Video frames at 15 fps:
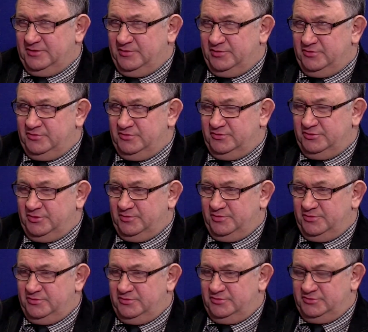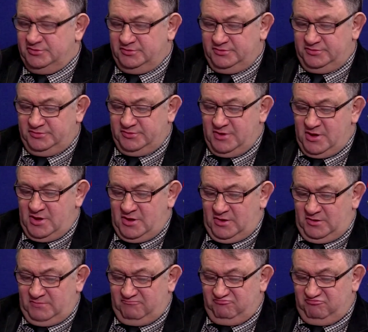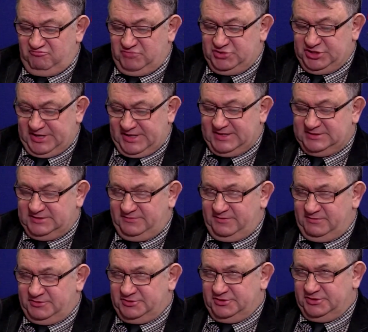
to był, to był XIV wiek właściwie,